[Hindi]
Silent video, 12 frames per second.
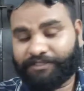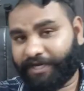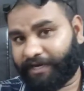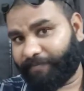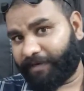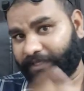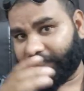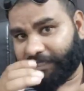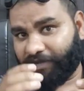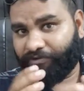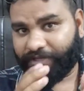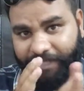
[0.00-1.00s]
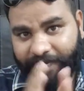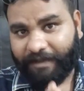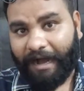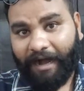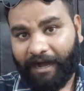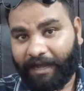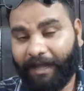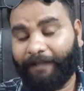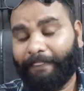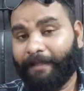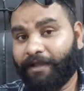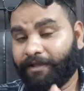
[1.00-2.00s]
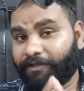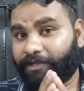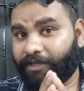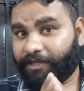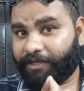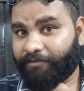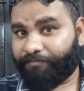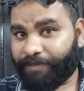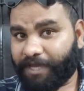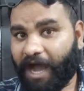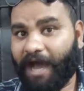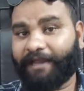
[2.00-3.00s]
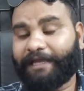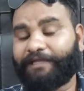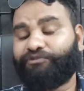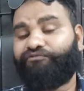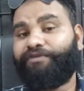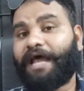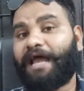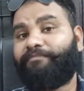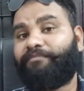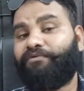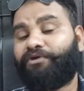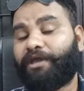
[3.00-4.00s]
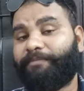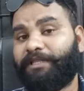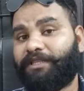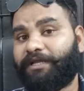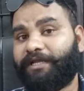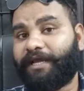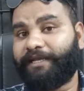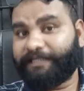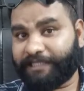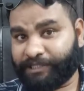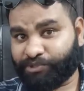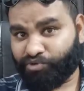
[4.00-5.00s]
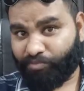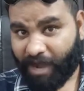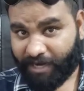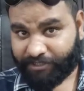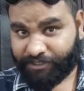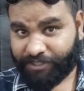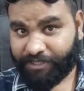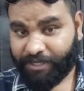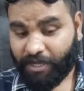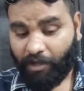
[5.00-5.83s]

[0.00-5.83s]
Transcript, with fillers: स्टेटमेंट देते हुए ये कहा है कि बिहार के जो फिलहाल मुख्यमंत्री हैं नीतीश कुमार जी